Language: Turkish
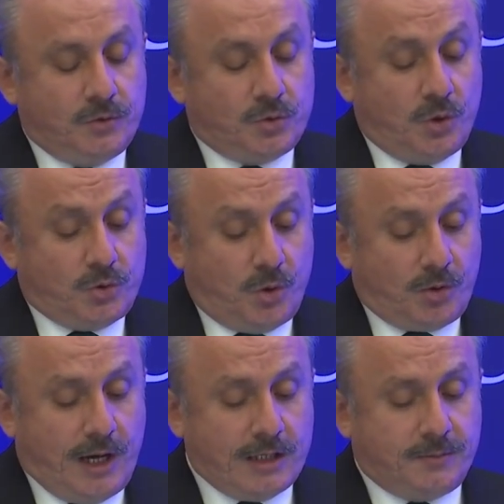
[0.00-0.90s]
çok
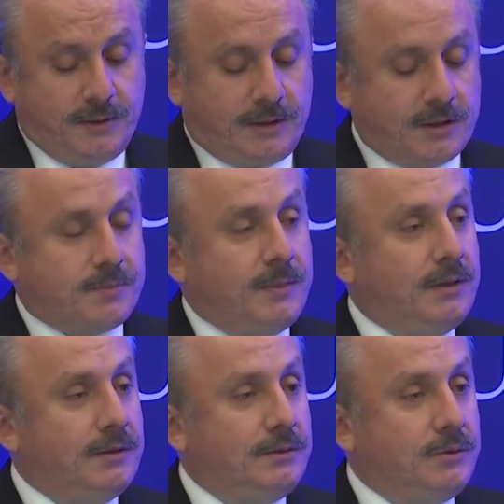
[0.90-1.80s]
çok az bir
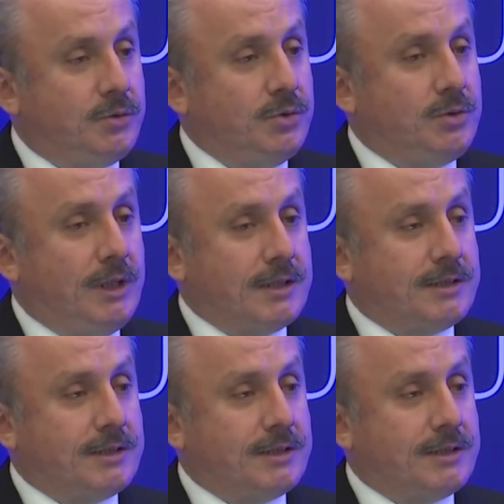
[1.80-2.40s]
kısmı Türkiye